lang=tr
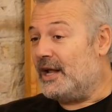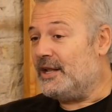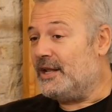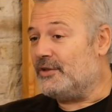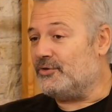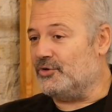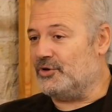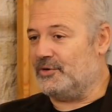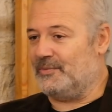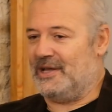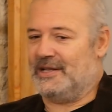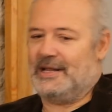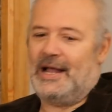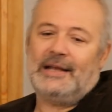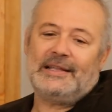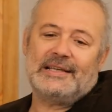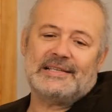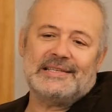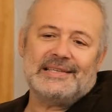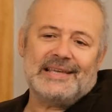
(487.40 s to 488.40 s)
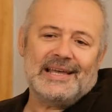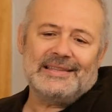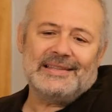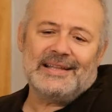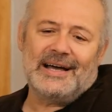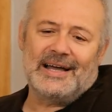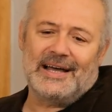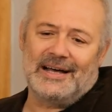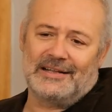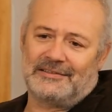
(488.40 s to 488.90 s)
ediyorum yani herkesin kendi
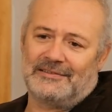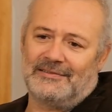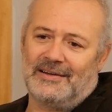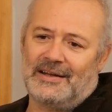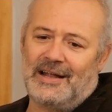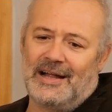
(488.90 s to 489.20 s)
hayatı var.